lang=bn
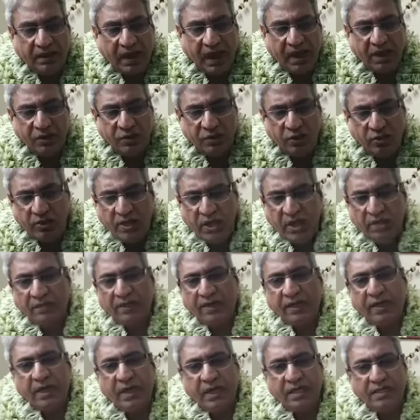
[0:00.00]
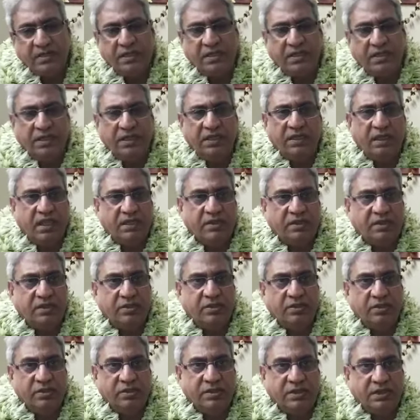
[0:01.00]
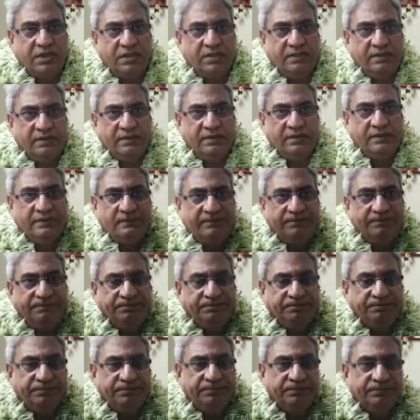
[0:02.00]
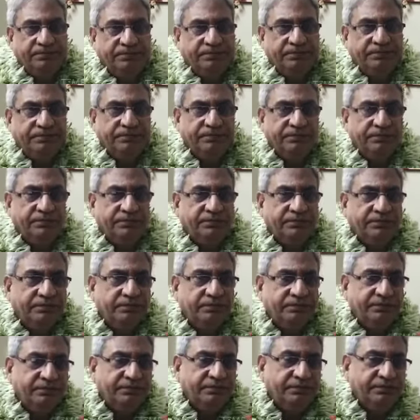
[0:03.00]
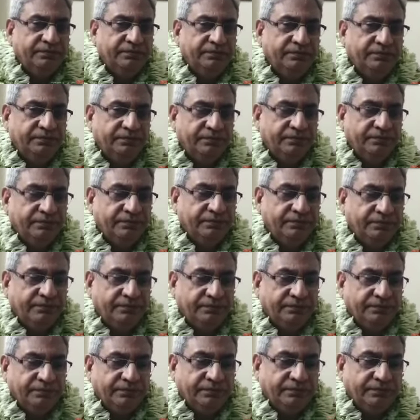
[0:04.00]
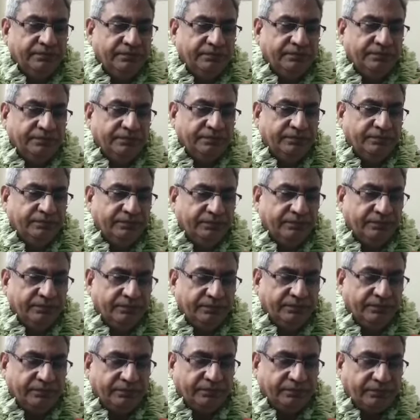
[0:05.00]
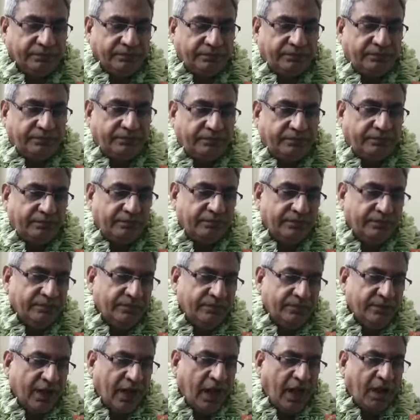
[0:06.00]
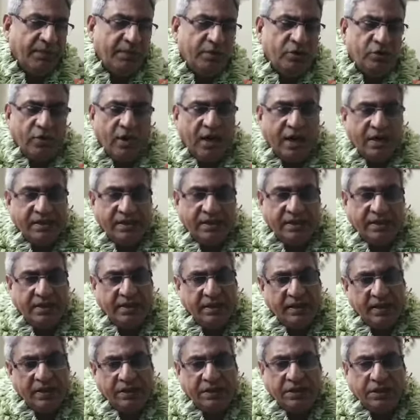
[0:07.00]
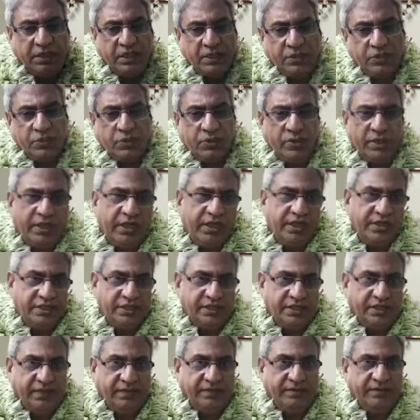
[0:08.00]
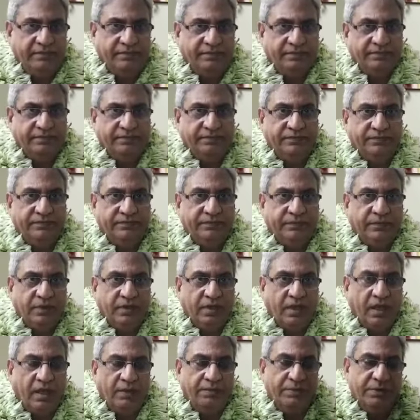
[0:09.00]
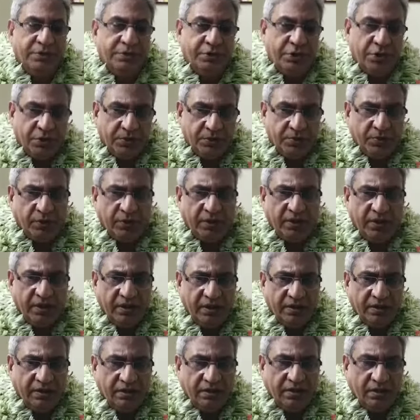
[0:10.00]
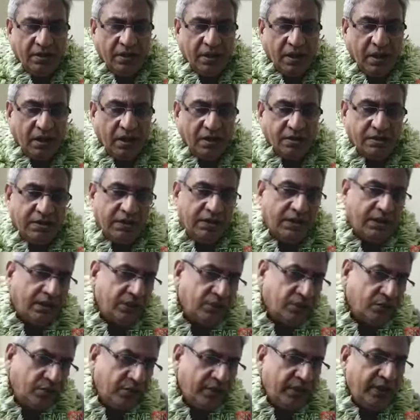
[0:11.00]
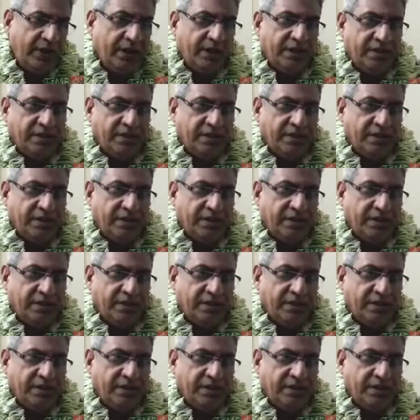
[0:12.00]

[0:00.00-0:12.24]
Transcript: তার জন্যে আমাকে রাজনীতিতে আসতে হয়েছে কি মনে হচ্ছে আপনি এবার জেতার ব্যাপারে কতটা আশাবাদী সেটা কি মনে হচ্ছে এই মুহূর্তে আমি তো রাজনীতিতে জিতার জন্যই এসেছি আমি জিতবই আর জিতার জন্যই